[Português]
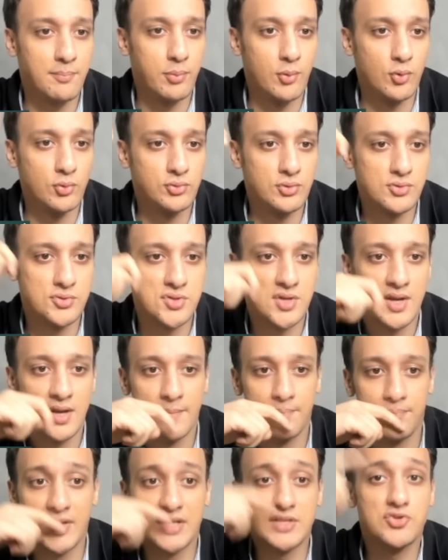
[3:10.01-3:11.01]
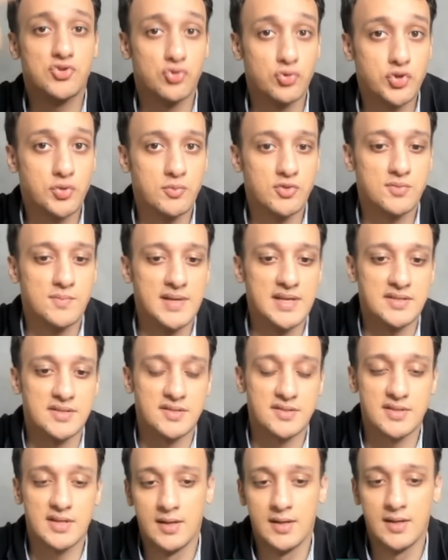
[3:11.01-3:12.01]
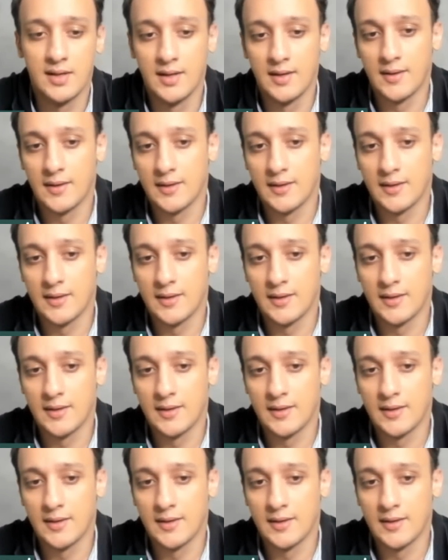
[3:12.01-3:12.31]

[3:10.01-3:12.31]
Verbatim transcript: pontos nesses últimos meses, né?